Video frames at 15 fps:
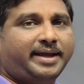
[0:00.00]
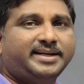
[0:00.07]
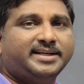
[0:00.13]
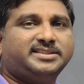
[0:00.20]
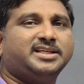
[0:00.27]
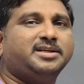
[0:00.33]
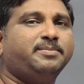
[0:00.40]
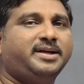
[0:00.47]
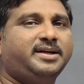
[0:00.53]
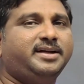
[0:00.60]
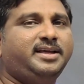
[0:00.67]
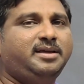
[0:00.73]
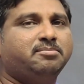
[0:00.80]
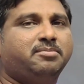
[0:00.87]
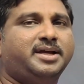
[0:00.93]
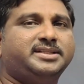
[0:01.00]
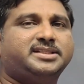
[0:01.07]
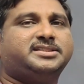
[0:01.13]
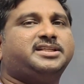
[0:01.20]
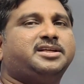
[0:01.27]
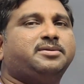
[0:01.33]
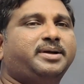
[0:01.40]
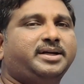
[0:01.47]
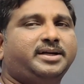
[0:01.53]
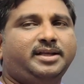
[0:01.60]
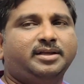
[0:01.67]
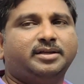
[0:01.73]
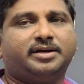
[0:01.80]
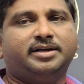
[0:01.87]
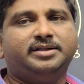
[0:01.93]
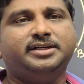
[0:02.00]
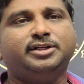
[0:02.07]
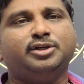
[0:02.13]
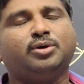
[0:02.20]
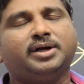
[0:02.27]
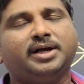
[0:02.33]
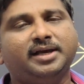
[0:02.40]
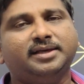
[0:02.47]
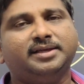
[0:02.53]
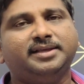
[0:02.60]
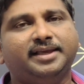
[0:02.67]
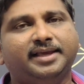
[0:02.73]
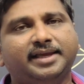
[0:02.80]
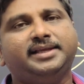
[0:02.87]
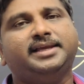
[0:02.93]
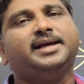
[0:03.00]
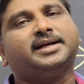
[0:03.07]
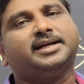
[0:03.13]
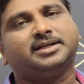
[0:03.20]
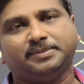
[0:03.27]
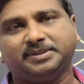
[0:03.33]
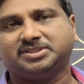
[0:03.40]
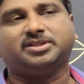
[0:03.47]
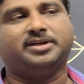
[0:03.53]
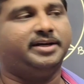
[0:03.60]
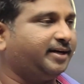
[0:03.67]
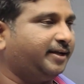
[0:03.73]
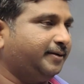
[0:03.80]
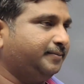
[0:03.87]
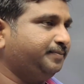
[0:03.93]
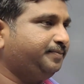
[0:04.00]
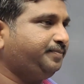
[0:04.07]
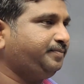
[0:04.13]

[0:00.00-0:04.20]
మైనర్ సెగ్మెంట్ని మేజర్ సెగ్మెంట్ని రెండిటి యొక్క ఏరియా కట్టమని ఇస్తున్నాడు ఇక్కడ